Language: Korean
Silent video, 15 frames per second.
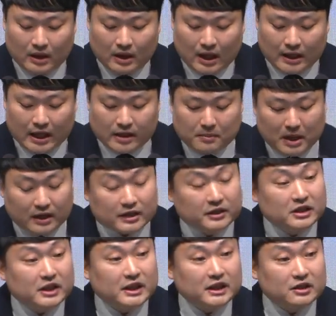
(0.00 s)
하나님의
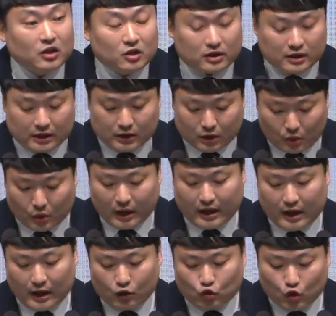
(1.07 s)
끈질긴 설득을
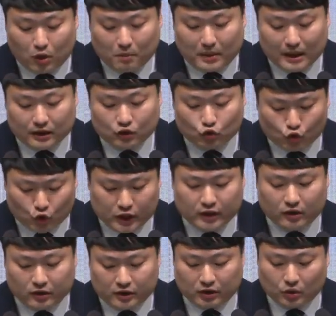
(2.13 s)
통해 구원받은 우리
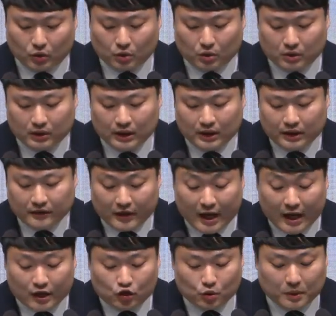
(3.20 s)
역시도
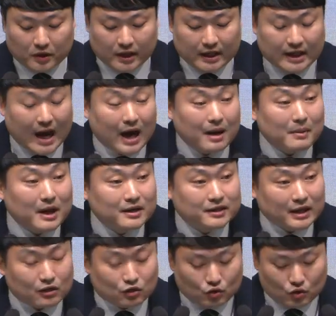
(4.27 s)
내 주변의 나아만
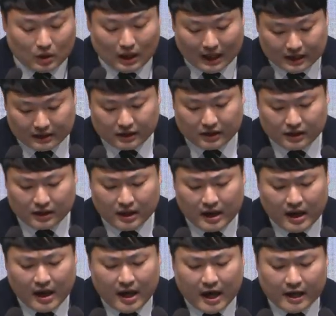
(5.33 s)
장군과 같이
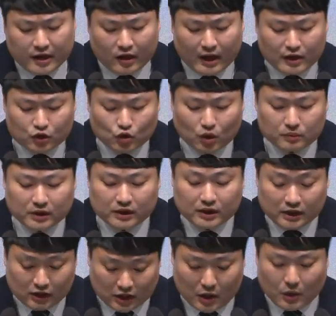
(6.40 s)
해결할 수 없는
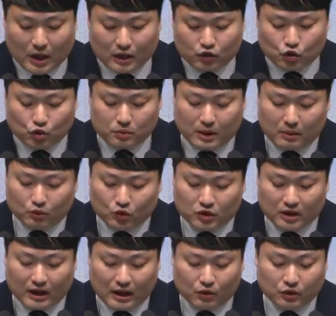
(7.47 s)
이 죄와 죽음의
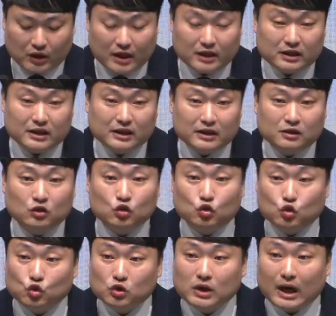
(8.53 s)
문제 가운데 있는
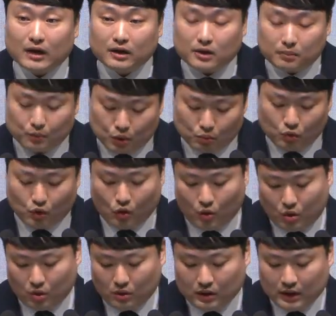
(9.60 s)
누군가를
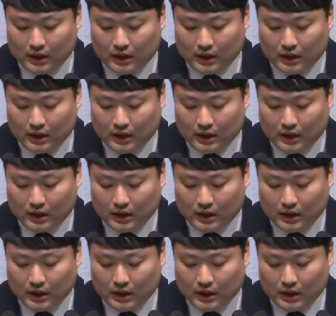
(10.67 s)
품고